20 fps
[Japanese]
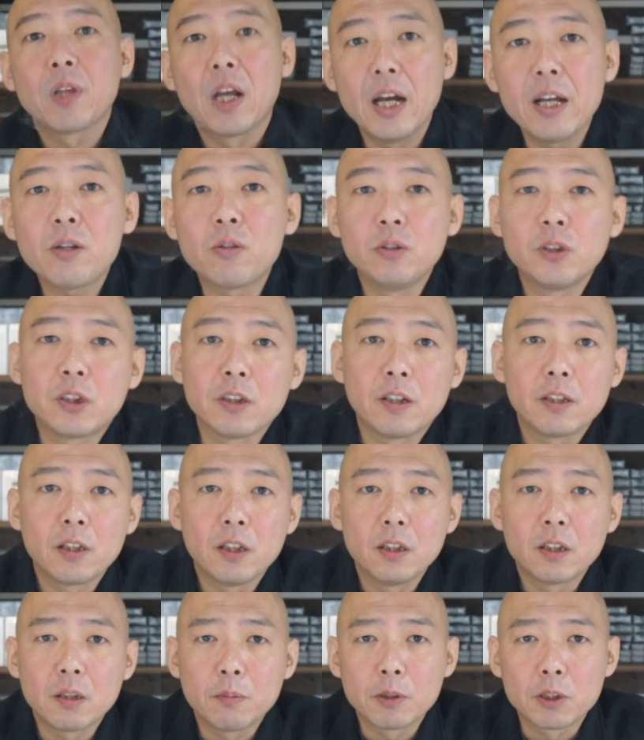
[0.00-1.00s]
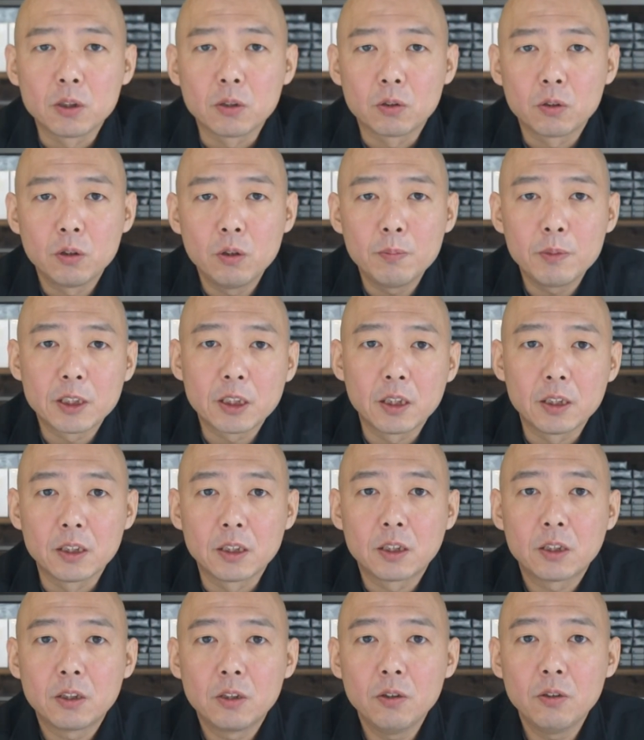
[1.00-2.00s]
はいこんにちはデ電卓記録のマスター
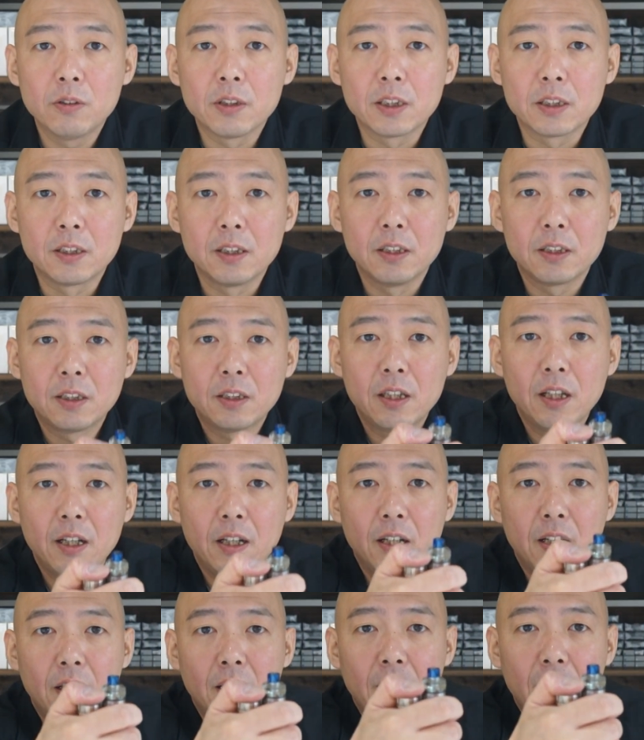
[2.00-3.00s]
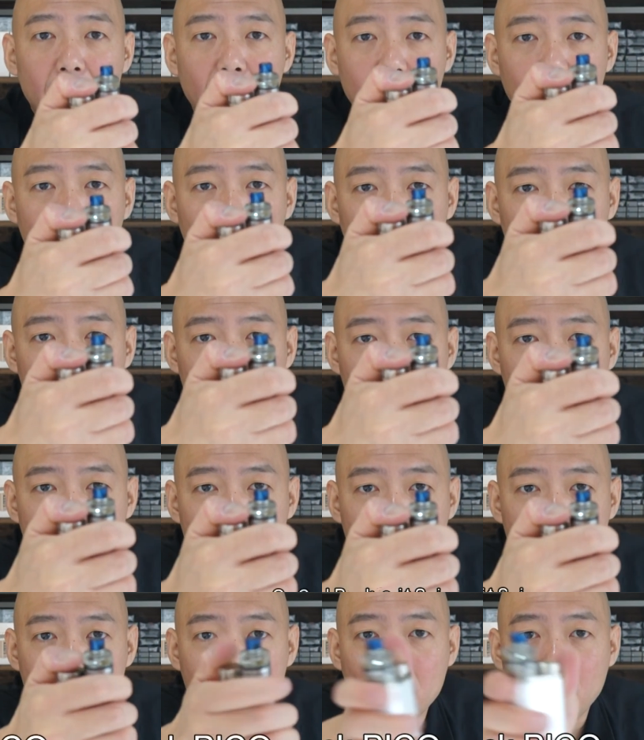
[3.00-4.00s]
です今日はですね
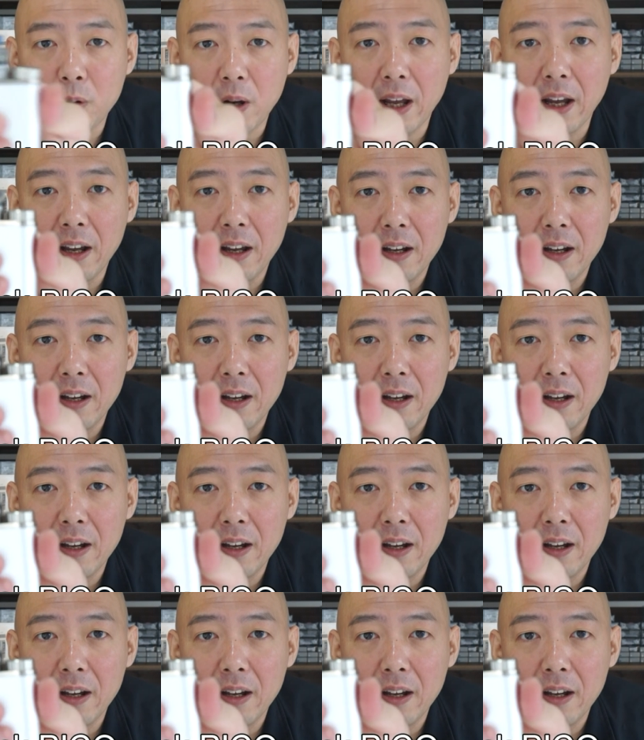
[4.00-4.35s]
えー、これ